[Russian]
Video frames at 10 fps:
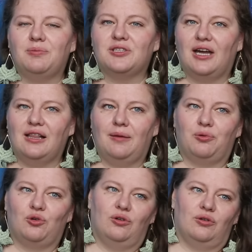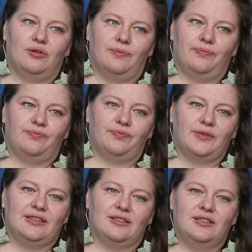написала про эм,
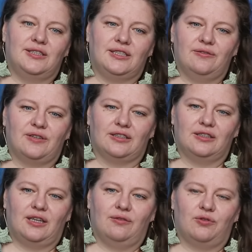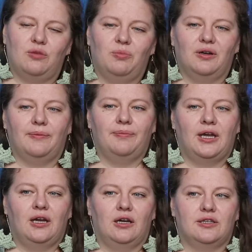этот детектив как-то так вроде бы
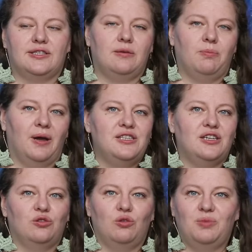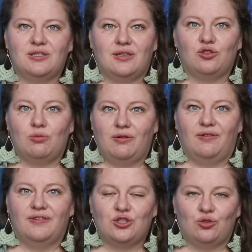с симпатией, но без
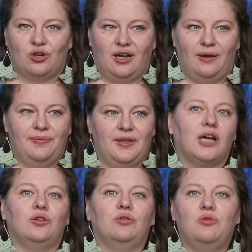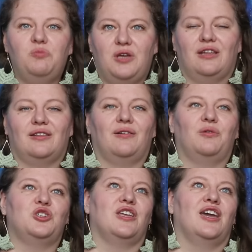особого восторга. Как-то умеренно
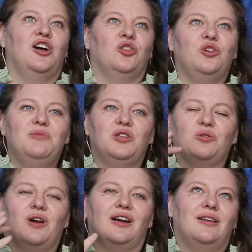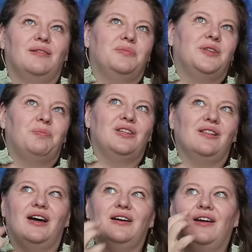очень. Но именно то, как она это
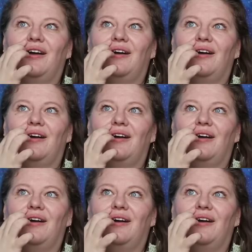подала,